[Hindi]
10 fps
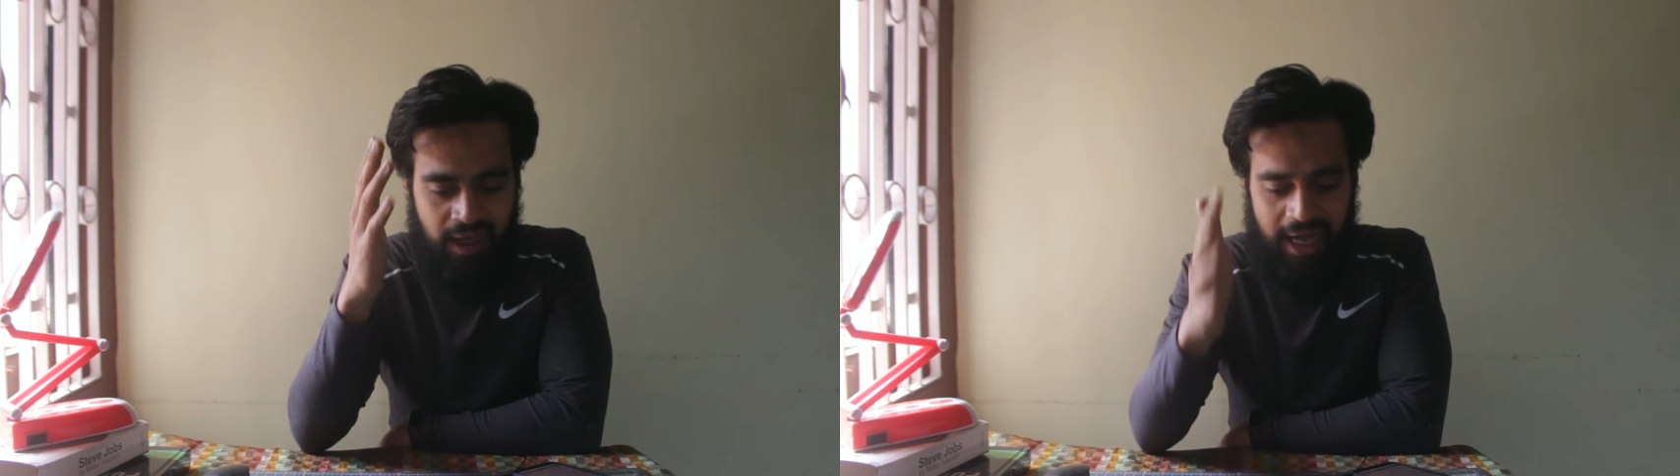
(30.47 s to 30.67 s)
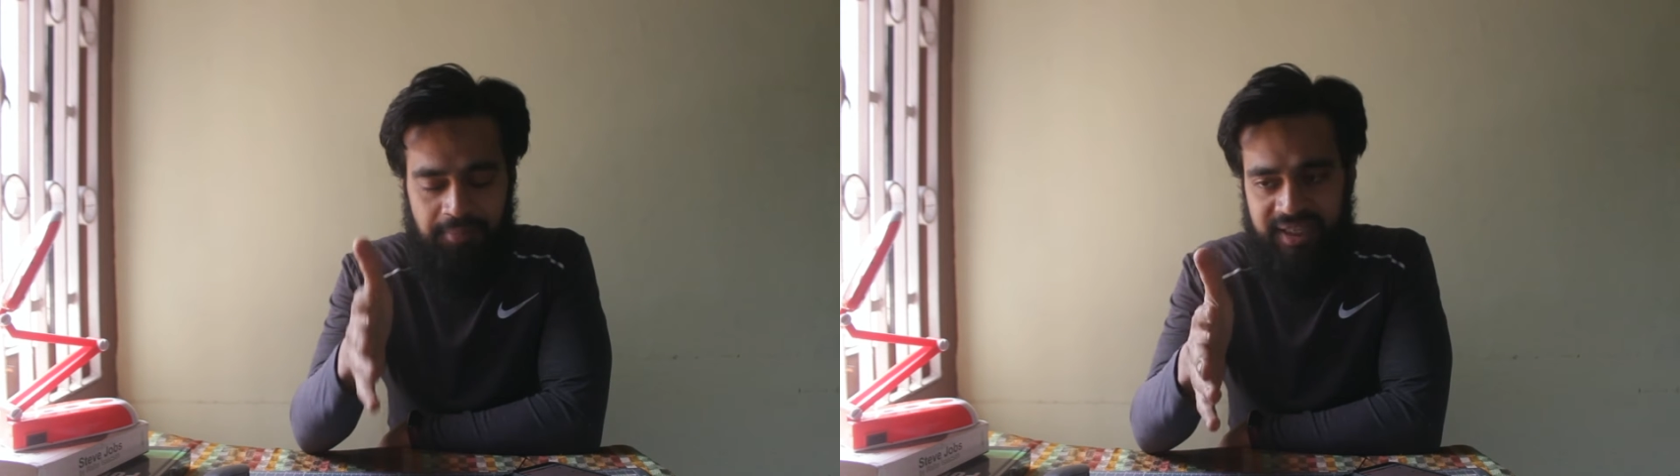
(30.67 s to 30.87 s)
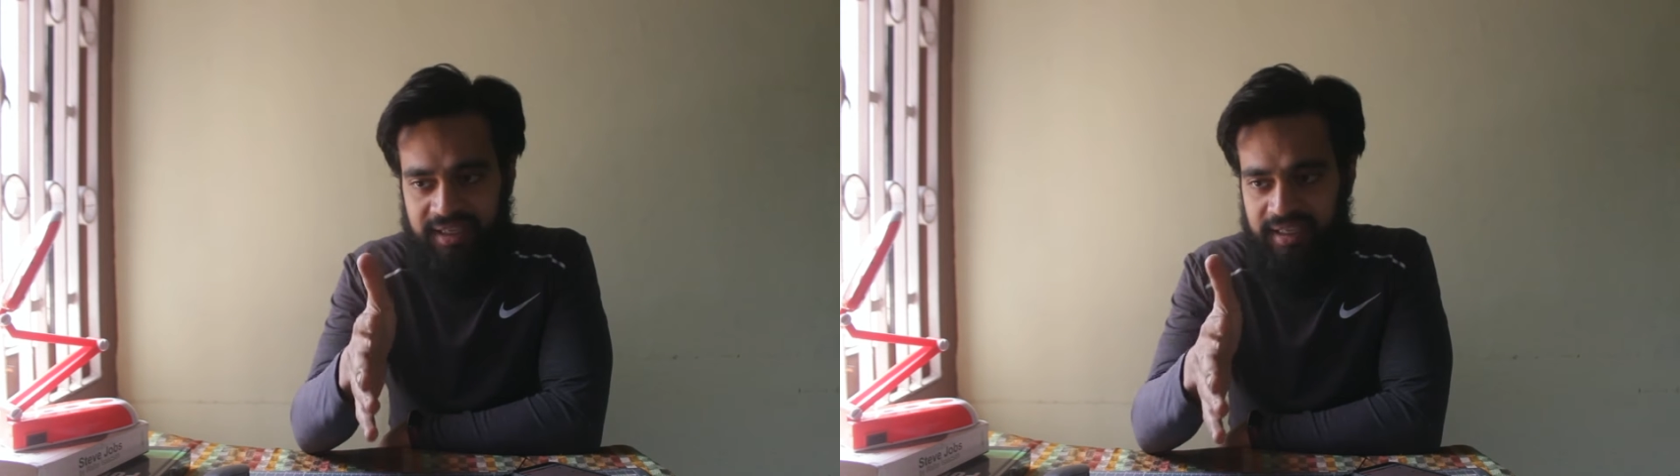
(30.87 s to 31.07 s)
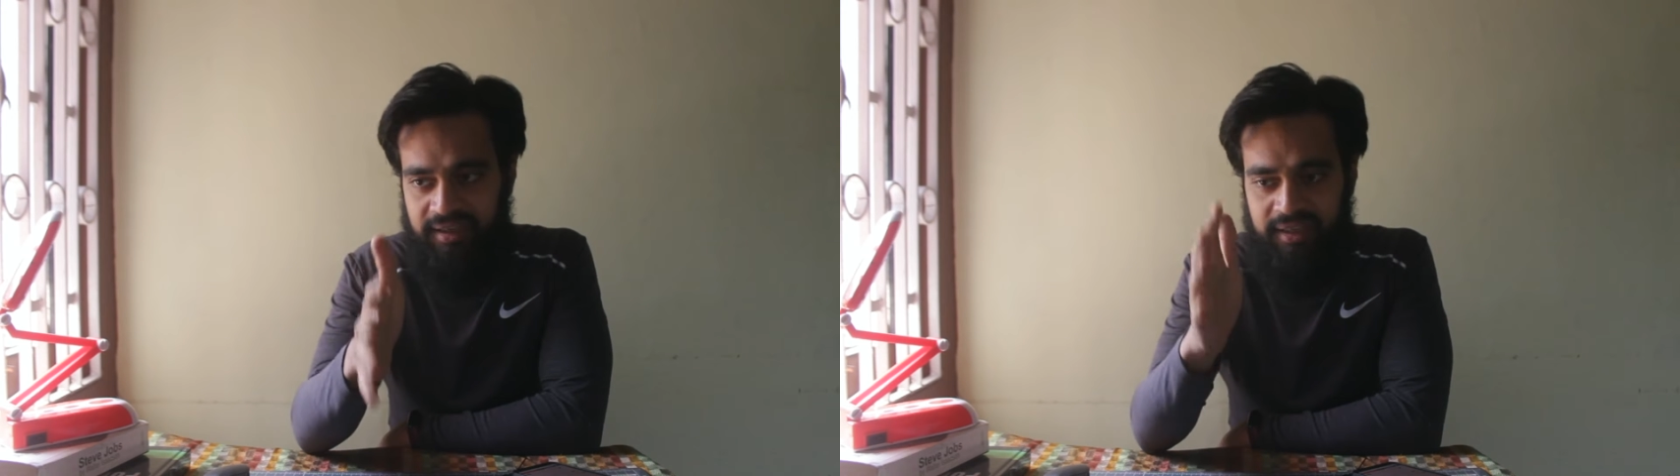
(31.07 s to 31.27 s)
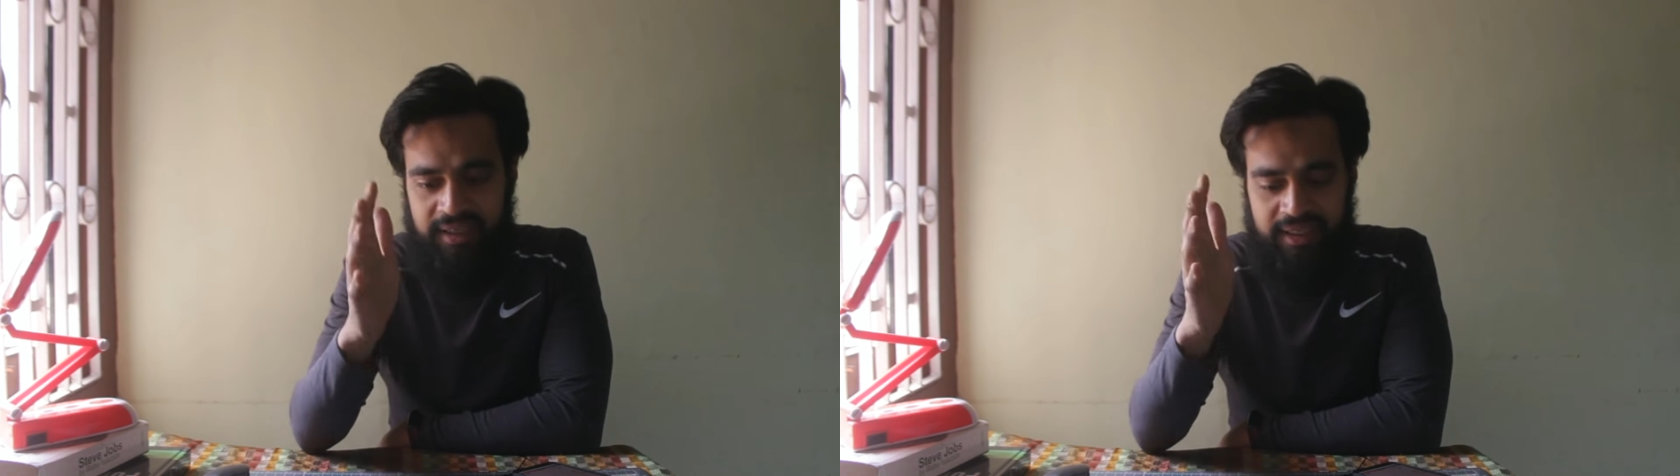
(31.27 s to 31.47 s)
आप
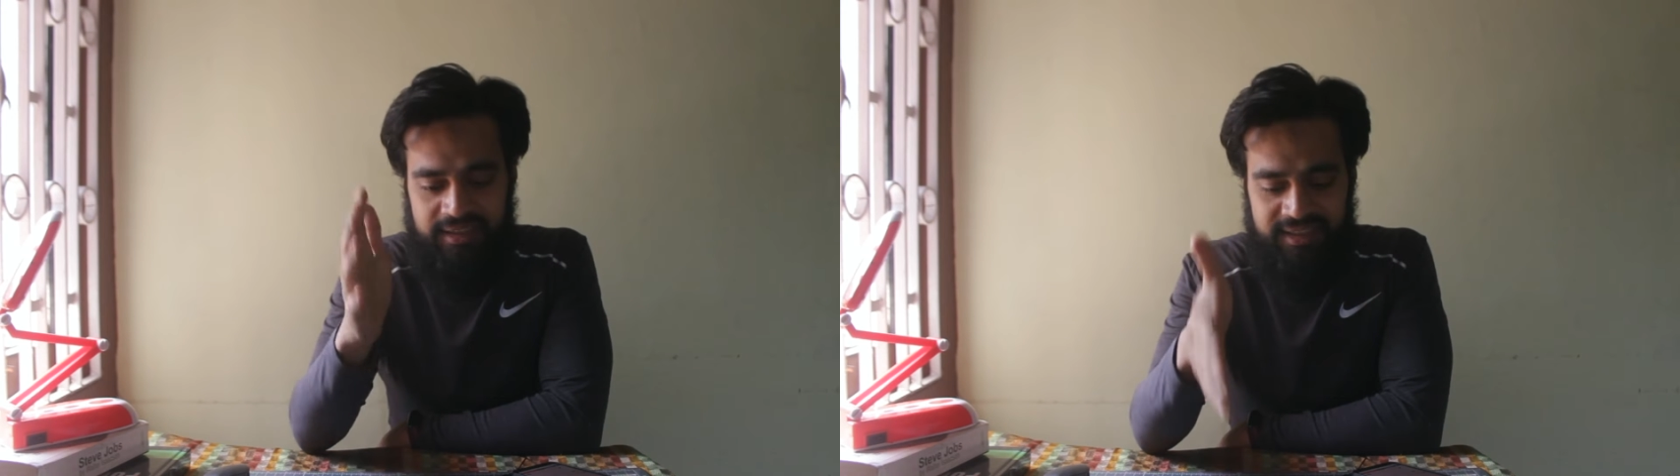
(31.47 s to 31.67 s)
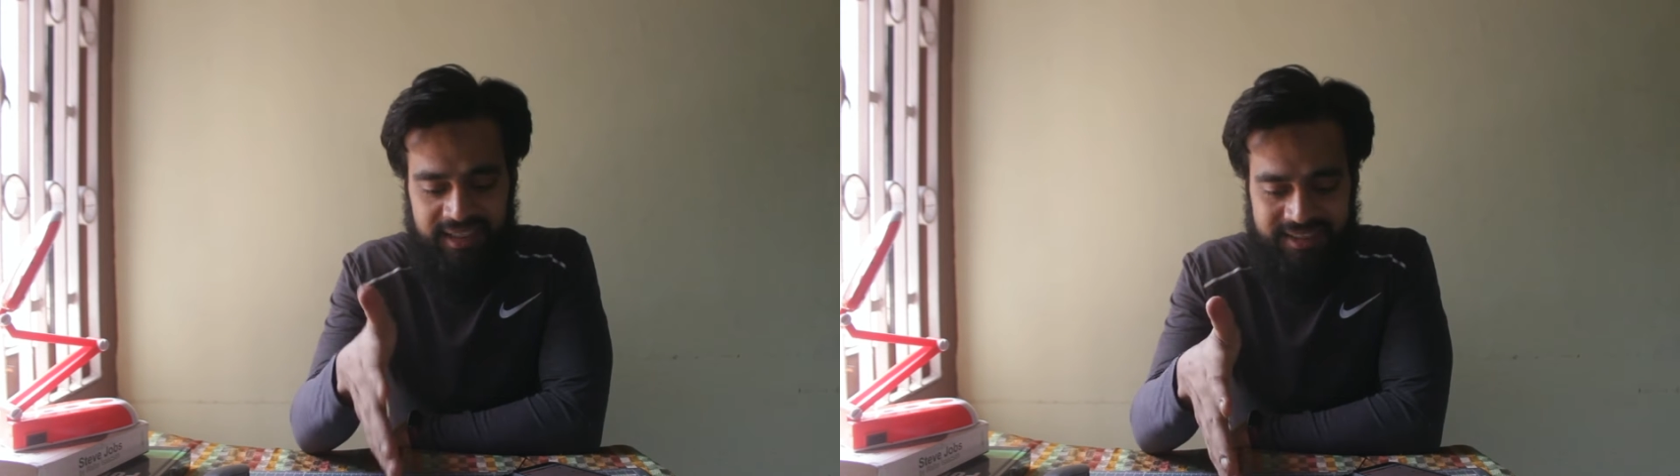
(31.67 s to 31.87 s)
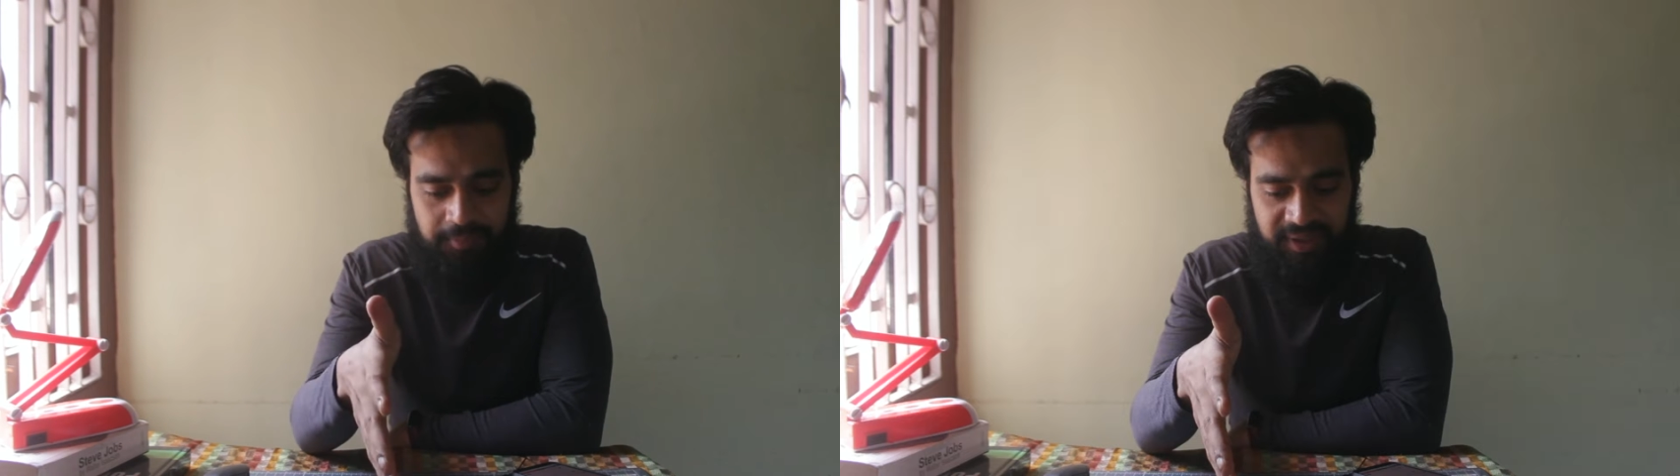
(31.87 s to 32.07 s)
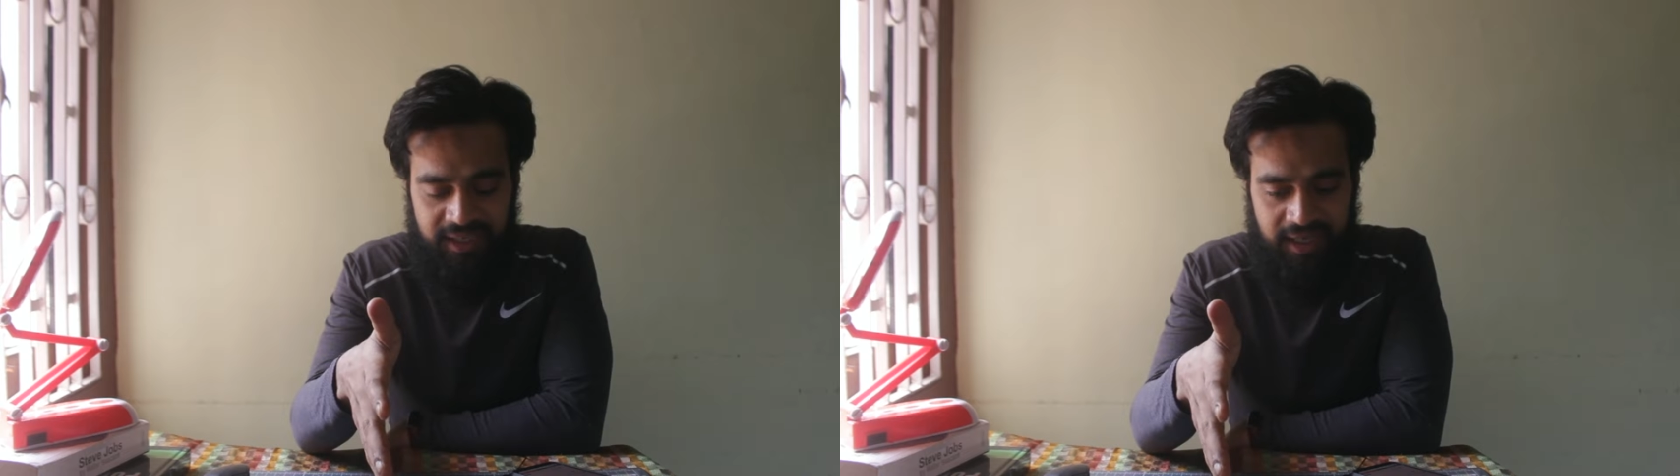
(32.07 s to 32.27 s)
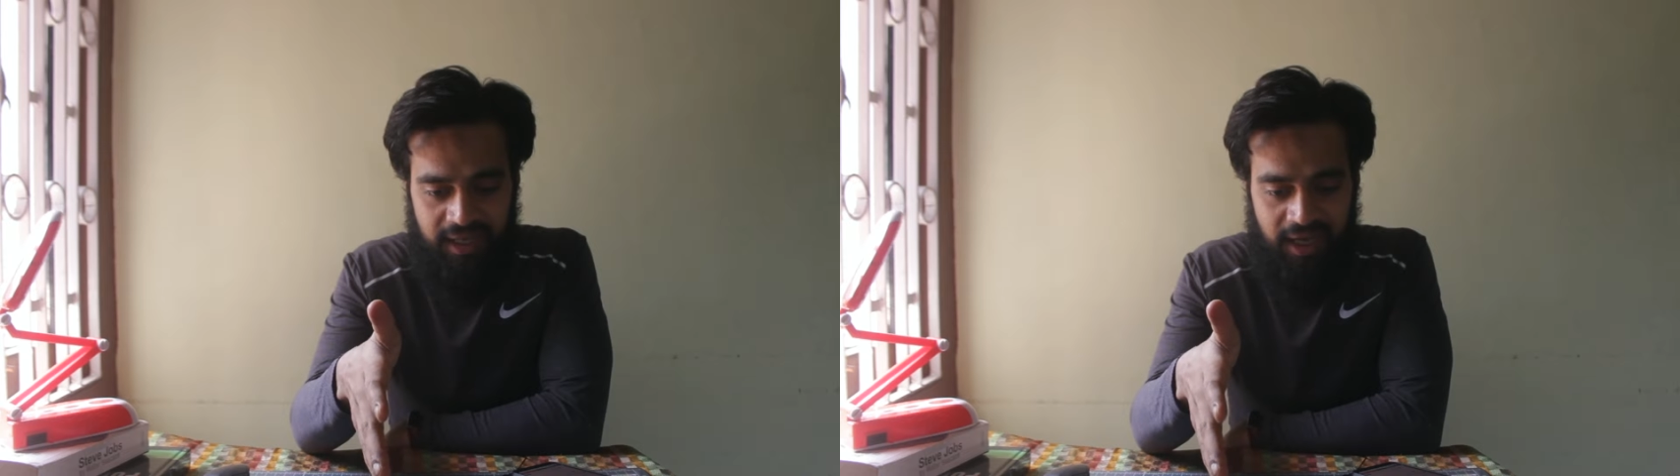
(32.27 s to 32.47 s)
देखिए जीएसपी
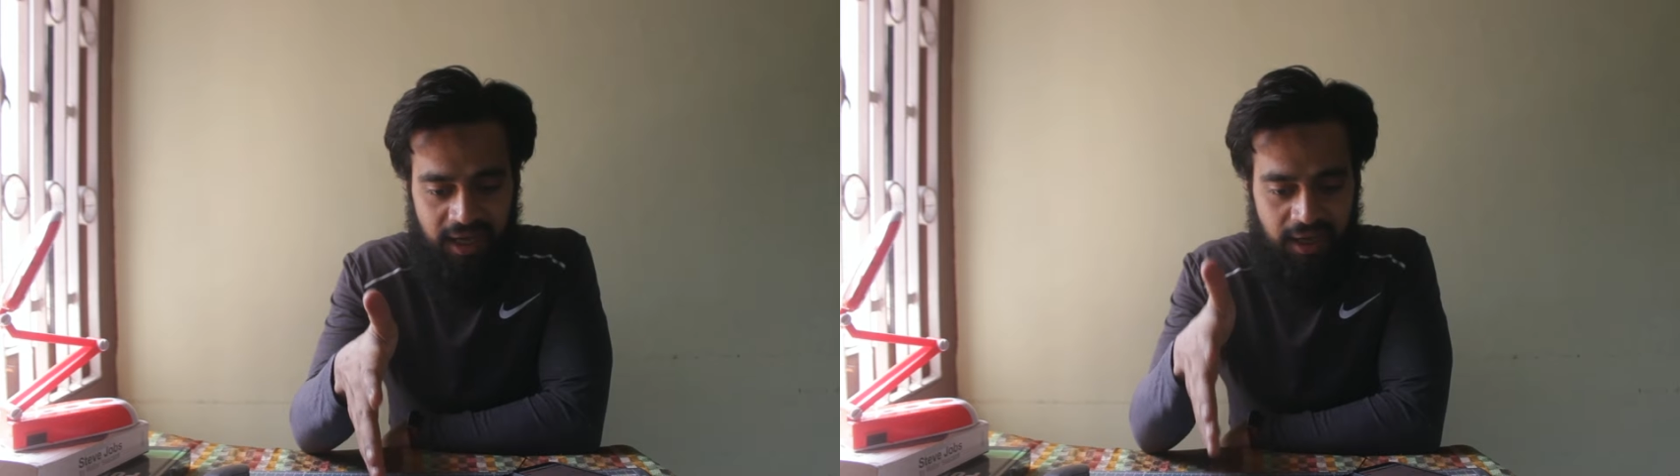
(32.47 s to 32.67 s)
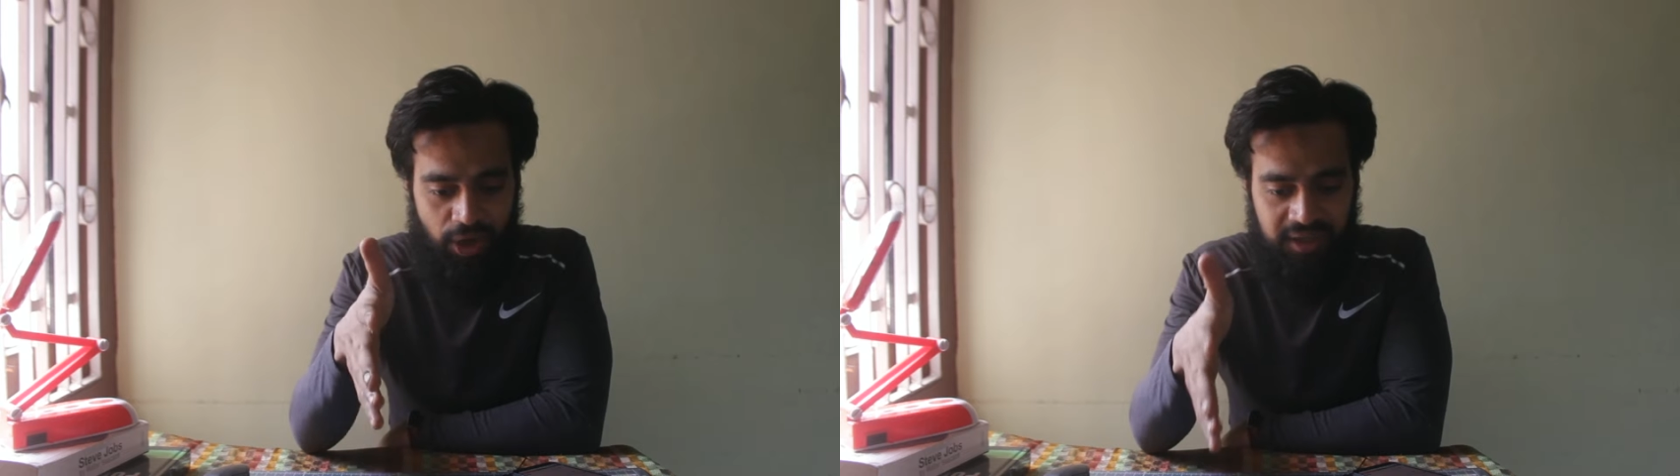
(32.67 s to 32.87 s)
ने कहा